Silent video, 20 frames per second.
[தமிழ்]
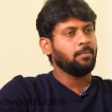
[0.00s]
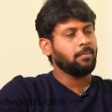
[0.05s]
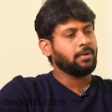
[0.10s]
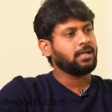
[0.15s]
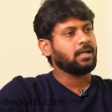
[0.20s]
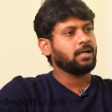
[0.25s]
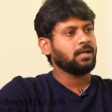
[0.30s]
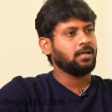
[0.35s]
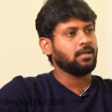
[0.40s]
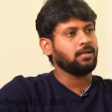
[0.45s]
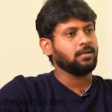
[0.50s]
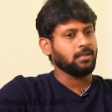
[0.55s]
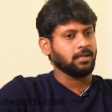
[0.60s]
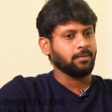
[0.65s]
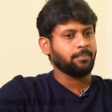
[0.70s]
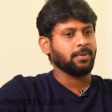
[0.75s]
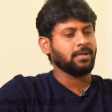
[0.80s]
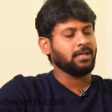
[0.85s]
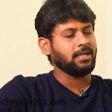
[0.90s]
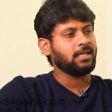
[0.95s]
பட் ஆனால்
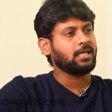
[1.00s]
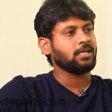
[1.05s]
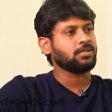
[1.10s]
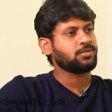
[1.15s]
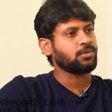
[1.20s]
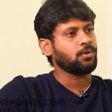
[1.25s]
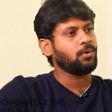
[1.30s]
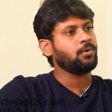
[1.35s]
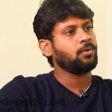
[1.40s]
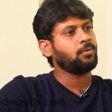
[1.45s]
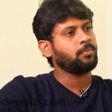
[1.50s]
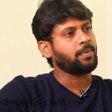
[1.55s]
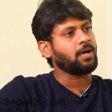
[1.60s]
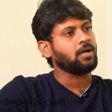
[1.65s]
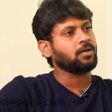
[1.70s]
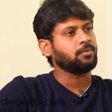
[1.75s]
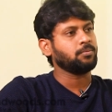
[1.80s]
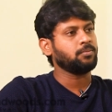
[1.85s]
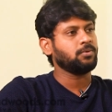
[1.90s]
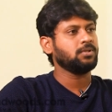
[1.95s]
இப்போ இருக்க ஷோ
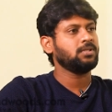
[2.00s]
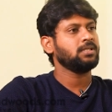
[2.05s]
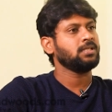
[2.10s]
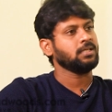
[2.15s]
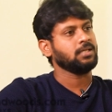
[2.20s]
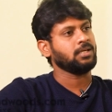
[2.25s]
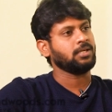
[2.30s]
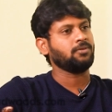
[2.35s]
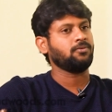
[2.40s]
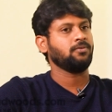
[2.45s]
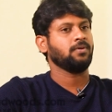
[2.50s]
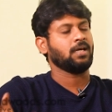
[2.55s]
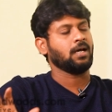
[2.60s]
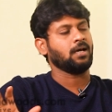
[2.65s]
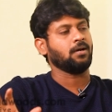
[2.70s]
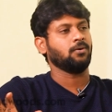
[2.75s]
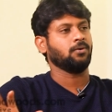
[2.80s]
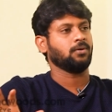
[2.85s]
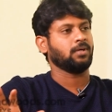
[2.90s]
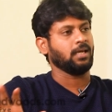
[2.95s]
பார்க்கும்போது
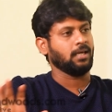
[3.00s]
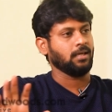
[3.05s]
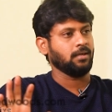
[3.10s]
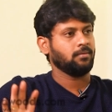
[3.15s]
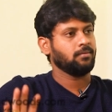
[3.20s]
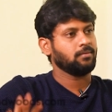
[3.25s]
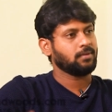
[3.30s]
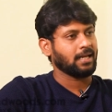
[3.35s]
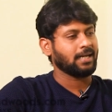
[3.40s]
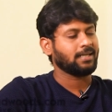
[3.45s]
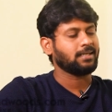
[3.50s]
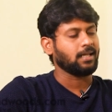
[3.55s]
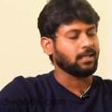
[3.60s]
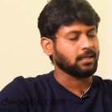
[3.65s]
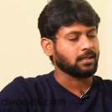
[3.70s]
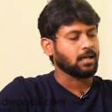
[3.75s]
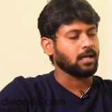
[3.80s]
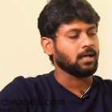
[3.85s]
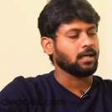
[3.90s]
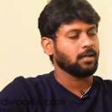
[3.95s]
ரித்விகா ஓகே கரெக்டாக
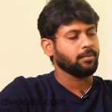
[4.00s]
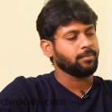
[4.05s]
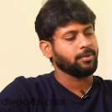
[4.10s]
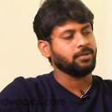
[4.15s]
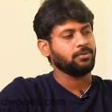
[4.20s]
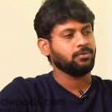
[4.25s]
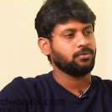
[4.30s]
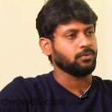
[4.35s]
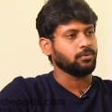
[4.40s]
இருக்காங்க அப்படின்னு